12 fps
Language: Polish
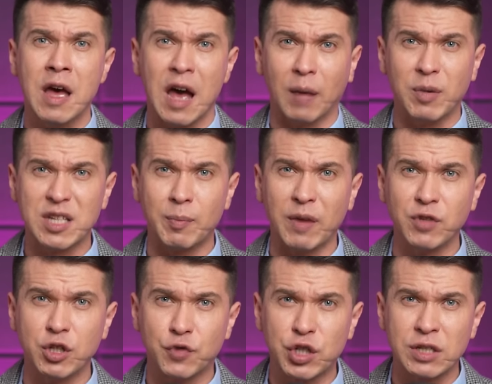aby
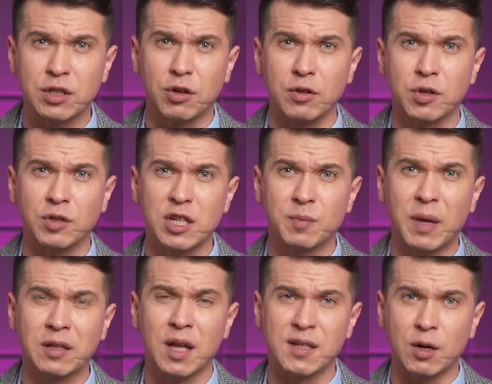zapewnić wszystko, co
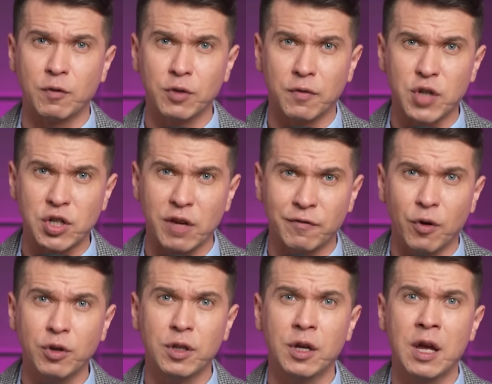niezbędne zarówno w czasie
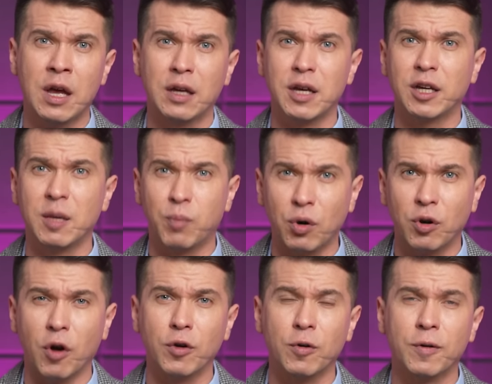wojny, jak i
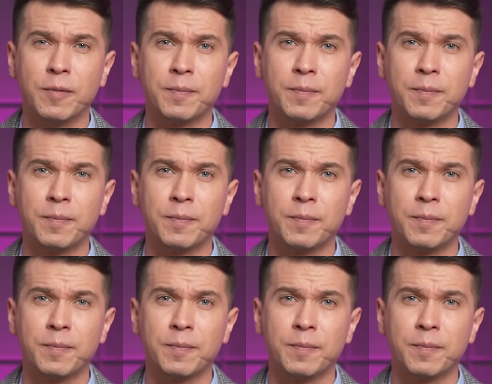pokoju.